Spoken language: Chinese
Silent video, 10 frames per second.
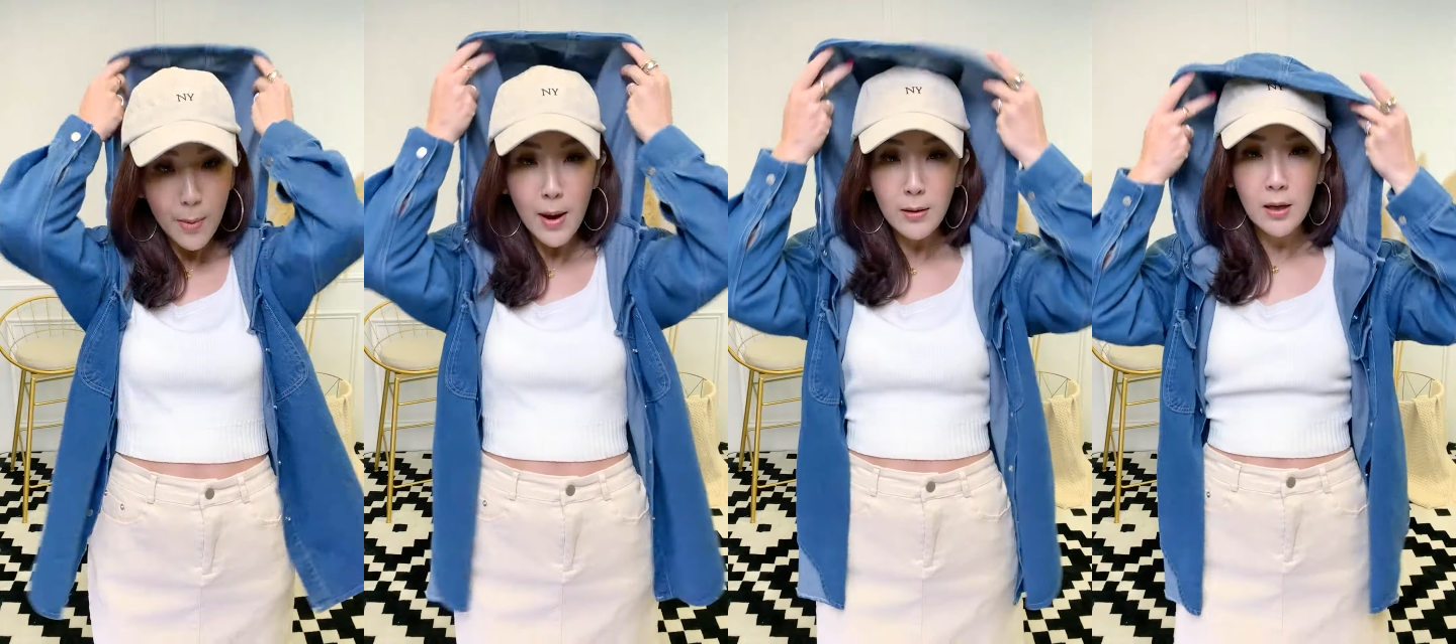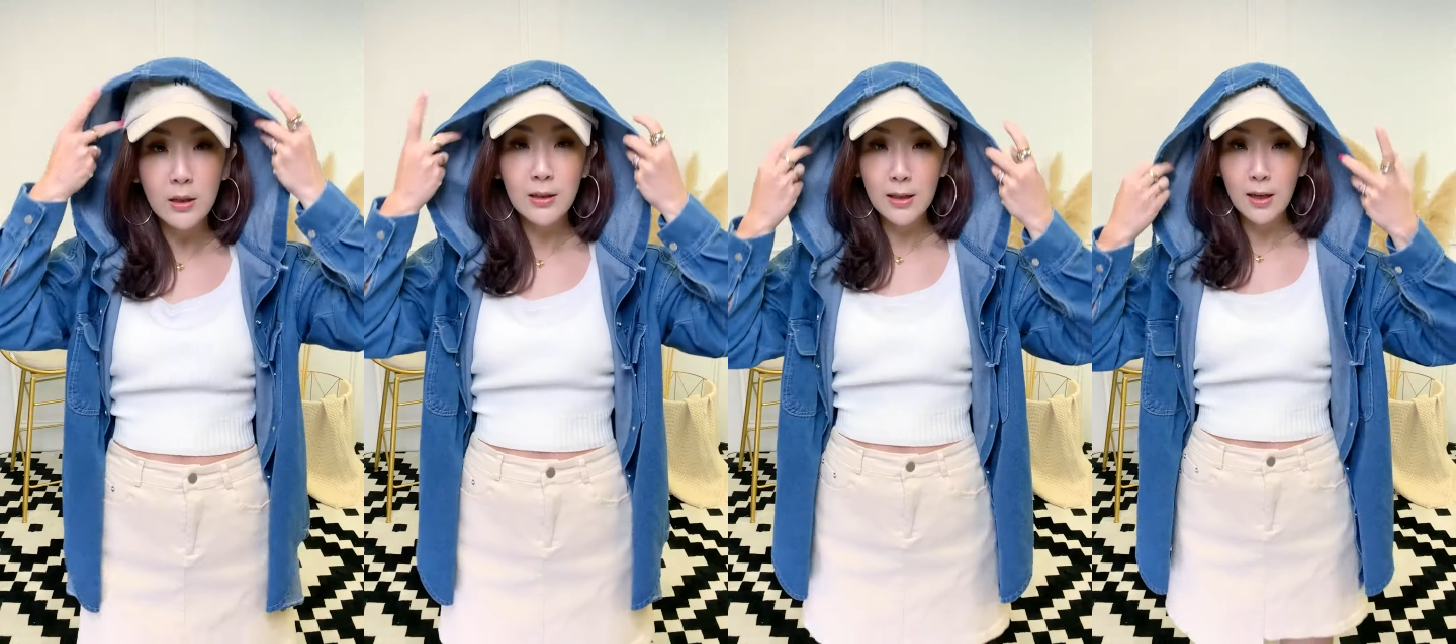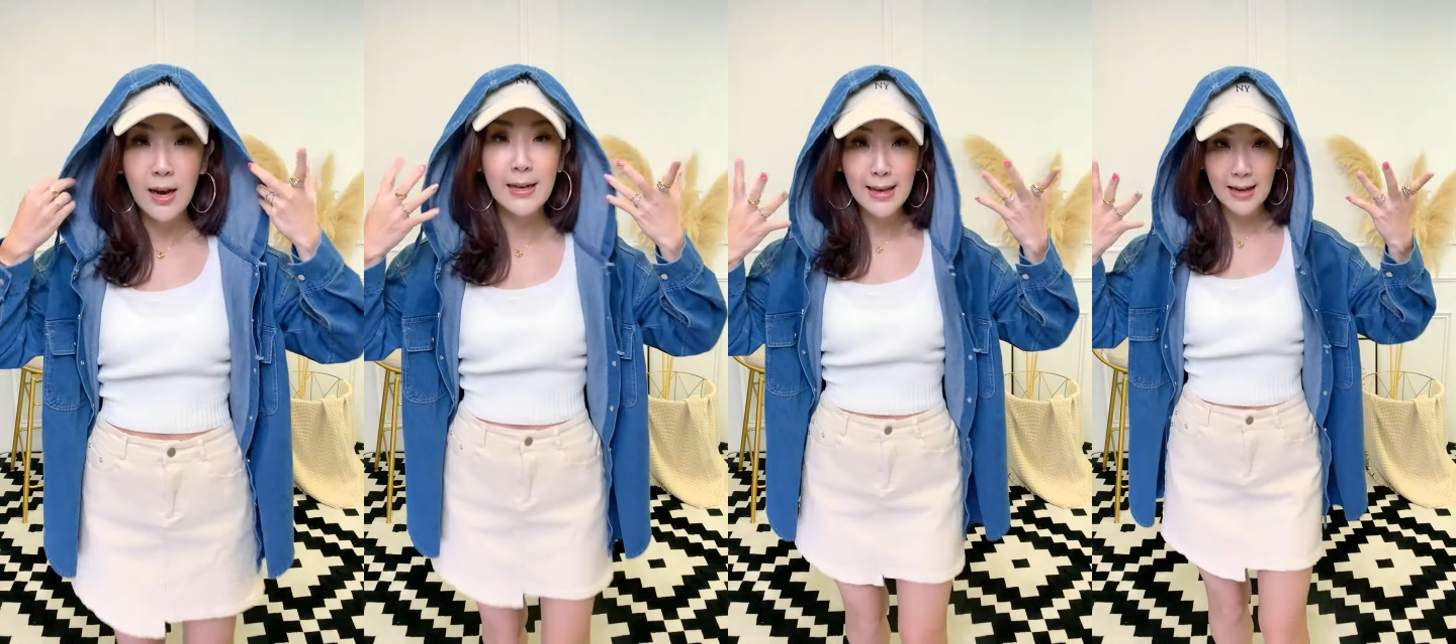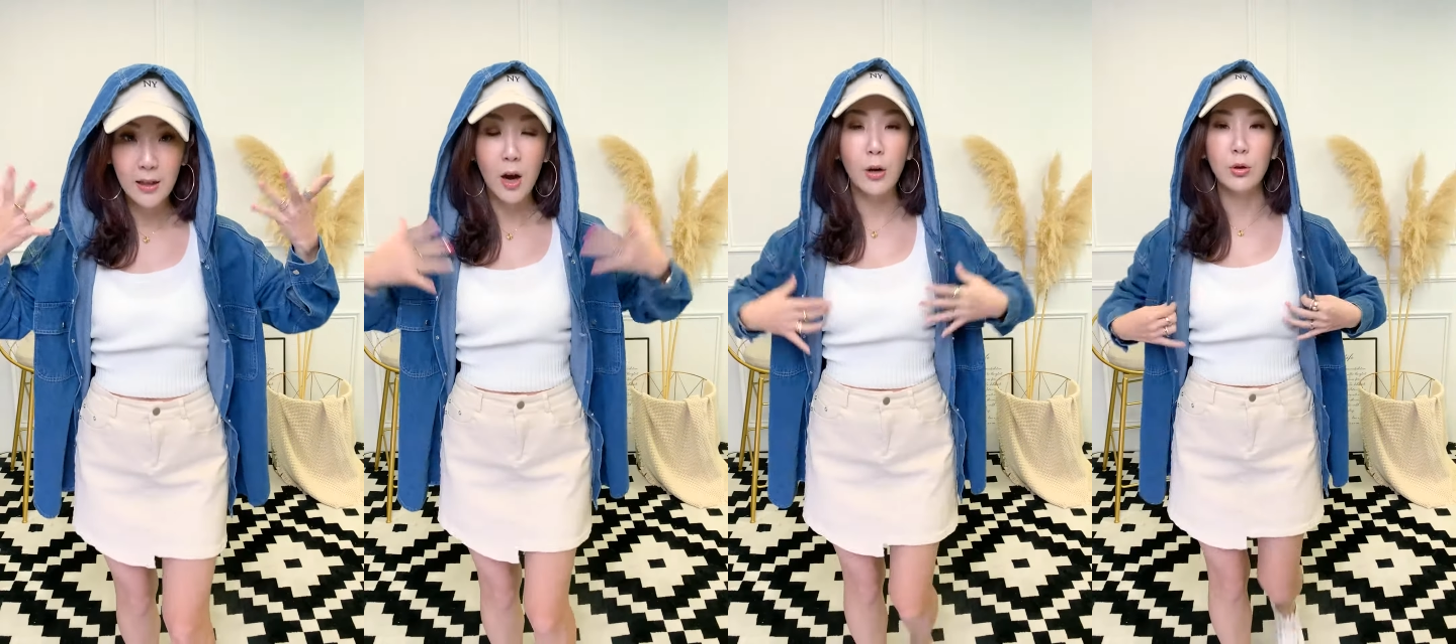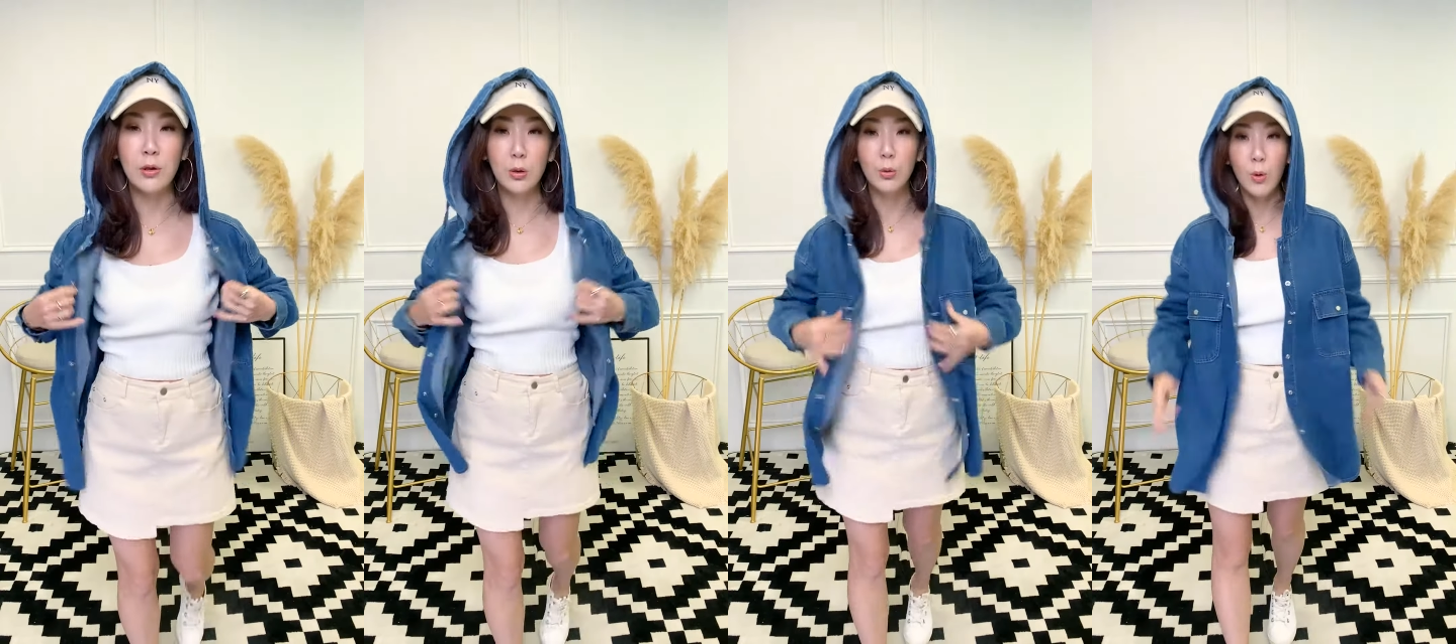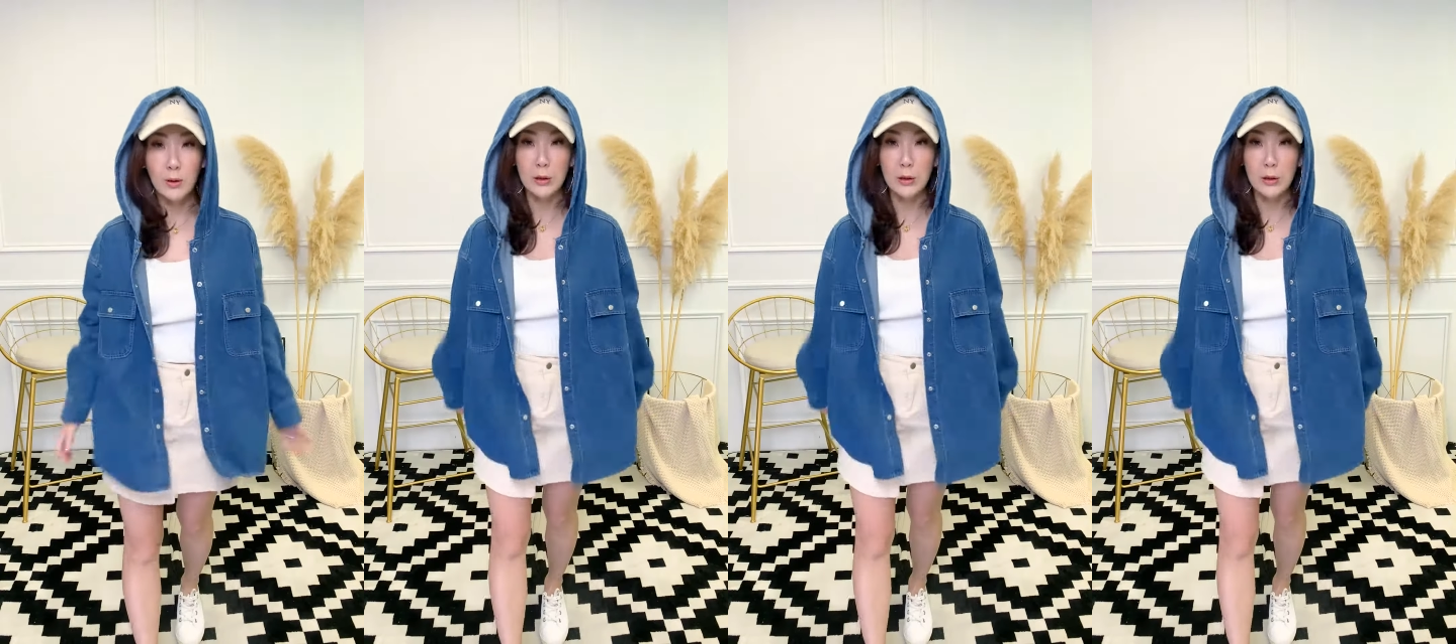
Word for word: 帽帽呢，是真的可以戴的哦。就是如果